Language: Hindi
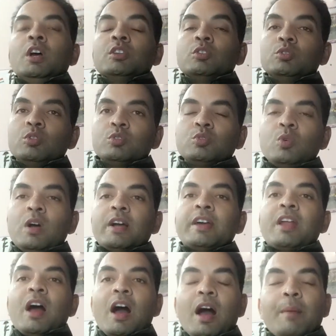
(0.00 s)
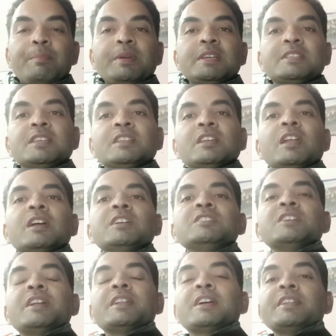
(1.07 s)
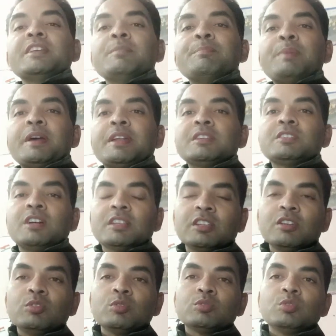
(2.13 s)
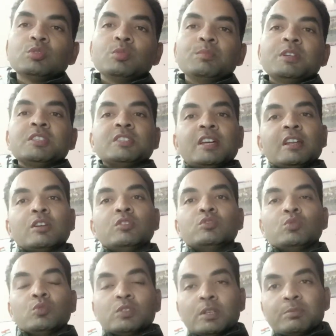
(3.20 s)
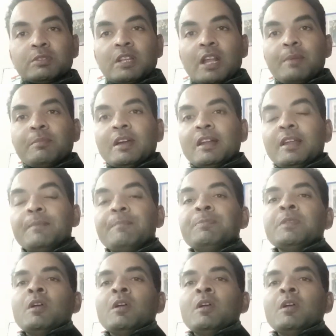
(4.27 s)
तो दोस्तों अगर आप भी इसी तरह की जानकारियाँ पाना चाहते हो दोस्तों तो मेरे चैनल को जरूर सब्सक्राइब कर लें